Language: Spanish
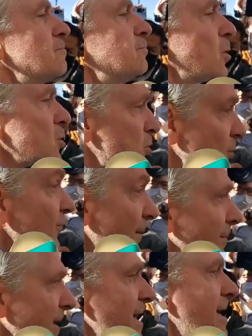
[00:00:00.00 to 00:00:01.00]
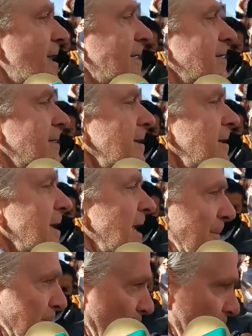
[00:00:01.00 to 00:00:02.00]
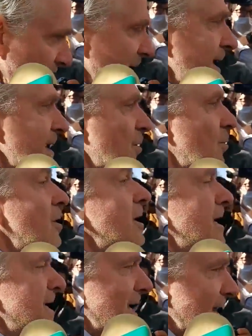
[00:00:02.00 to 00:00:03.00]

por su familia y por México. Y